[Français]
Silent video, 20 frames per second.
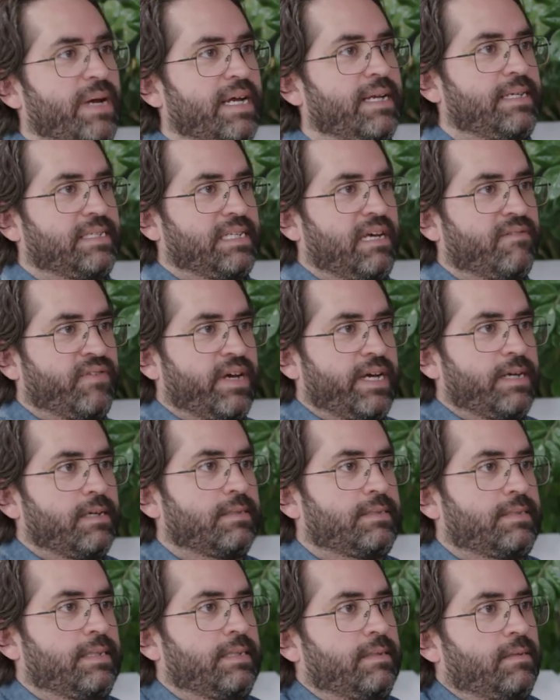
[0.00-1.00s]
bien des affaires.
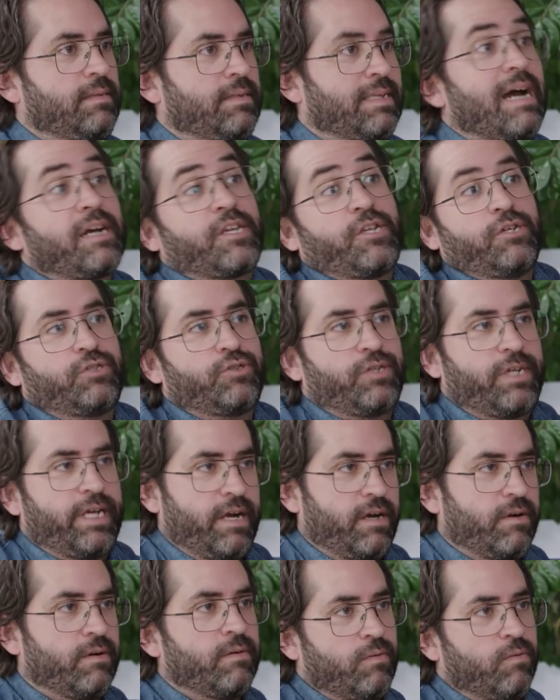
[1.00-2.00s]
Oui, absolument. Tant qu'il y a du care,